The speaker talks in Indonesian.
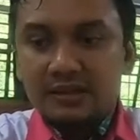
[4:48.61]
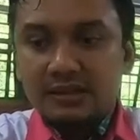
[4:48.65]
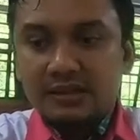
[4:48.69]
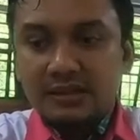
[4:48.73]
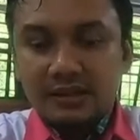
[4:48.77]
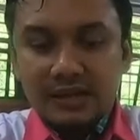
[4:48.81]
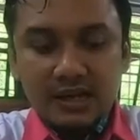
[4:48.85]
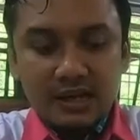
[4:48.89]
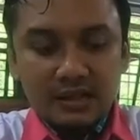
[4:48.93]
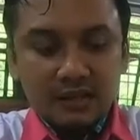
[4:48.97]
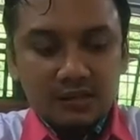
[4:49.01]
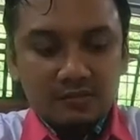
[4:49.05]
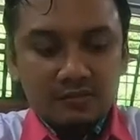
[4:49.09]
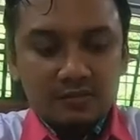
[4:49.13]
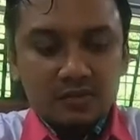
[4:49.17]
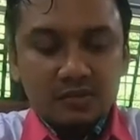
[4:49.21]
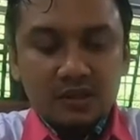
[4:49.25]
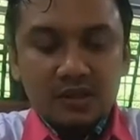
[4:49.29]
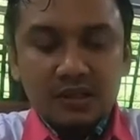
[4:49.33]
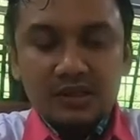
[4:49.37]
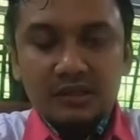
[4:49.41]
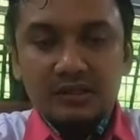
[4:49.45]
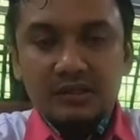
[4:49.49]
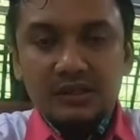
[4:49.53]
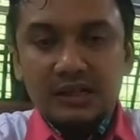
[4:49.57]
ya atau
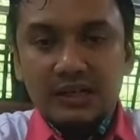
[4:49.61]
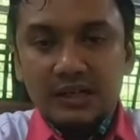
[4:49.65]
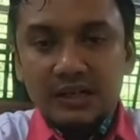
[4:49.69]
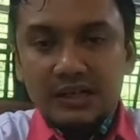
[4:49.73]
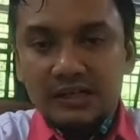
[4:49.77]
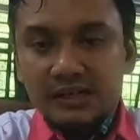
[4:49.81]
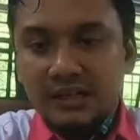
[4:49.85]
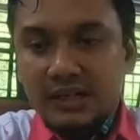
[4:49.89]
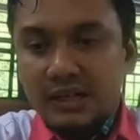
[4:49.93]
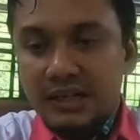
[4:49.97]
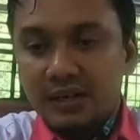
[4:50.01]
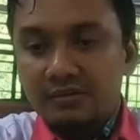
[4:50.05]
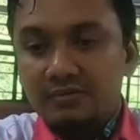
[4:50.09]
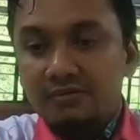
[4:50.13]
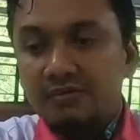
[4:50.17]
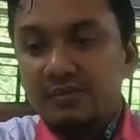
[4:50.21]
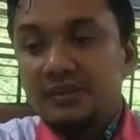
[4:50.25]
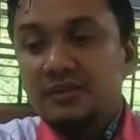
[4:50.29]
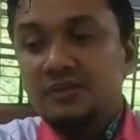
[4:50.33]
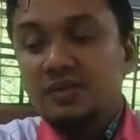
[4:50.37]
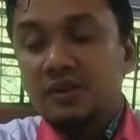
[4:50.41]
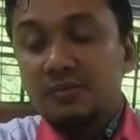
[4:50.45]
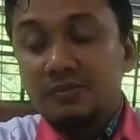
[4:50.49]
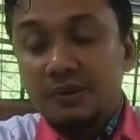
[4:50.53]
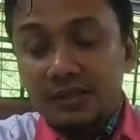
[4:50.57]
mungkin ya kita ingin
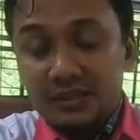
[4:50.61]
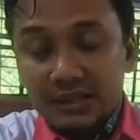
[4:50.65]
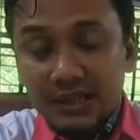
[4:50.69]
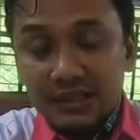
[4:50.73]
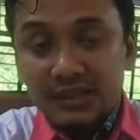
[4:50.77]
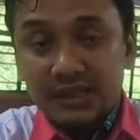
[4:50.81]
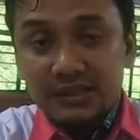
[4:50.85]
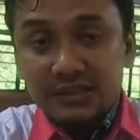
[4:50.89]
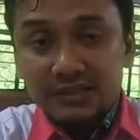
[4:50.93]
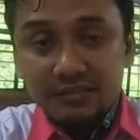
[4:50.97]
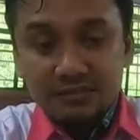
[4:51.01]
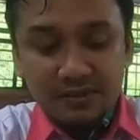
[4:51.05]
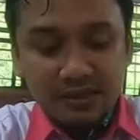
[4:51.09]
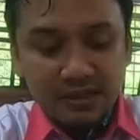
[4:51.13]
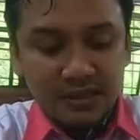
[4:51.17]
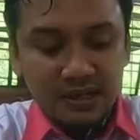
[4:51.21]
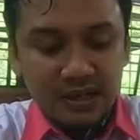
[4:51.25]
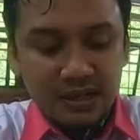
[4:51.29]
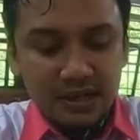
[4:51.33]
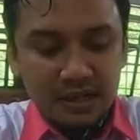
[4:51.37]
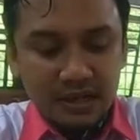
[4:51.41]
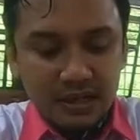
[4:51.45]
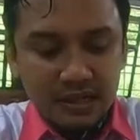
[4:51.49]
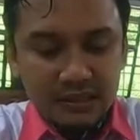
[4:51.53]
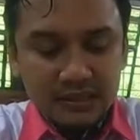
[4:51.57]
mencoba saja sebenarnya
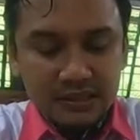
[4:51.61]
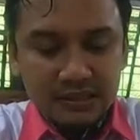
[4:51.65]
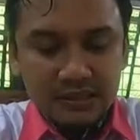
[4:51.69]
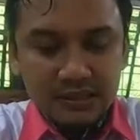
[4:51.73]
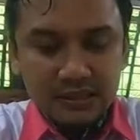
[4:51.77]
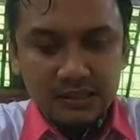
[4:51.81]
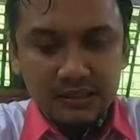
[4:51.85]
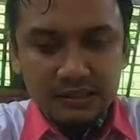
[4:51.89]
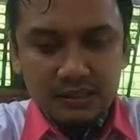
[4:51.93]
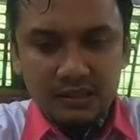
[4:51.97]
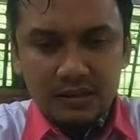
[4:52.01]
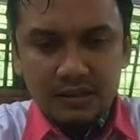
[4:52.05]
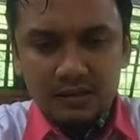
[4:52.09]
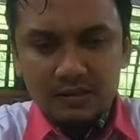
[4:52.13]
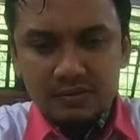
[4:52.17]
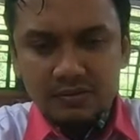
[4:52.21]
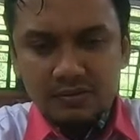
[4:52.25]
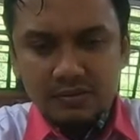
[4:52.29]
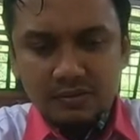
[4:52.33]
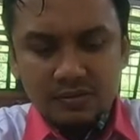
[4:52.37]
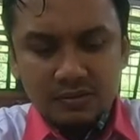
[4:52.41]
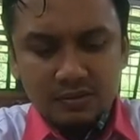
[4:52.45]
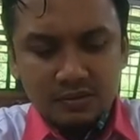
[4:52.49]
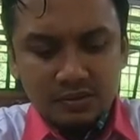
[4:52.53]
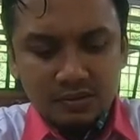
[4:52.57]
nggak nggak tidak
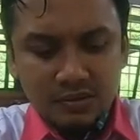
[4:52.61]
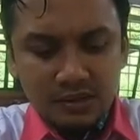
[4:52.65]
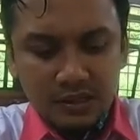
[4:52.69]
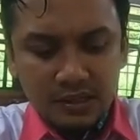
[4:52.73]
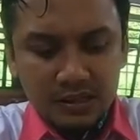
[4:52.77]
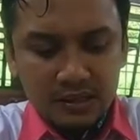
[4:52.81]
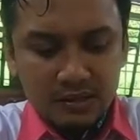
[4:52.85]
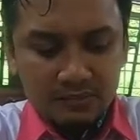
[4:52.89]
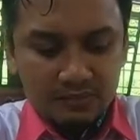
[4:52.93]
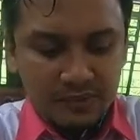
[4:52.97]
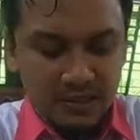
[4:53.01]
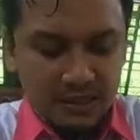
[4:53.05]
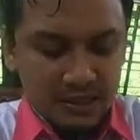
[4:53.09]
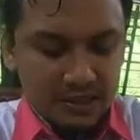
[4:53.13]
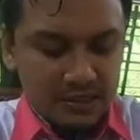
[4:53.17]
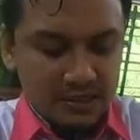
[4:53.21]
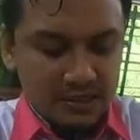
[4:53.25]
terlalu apa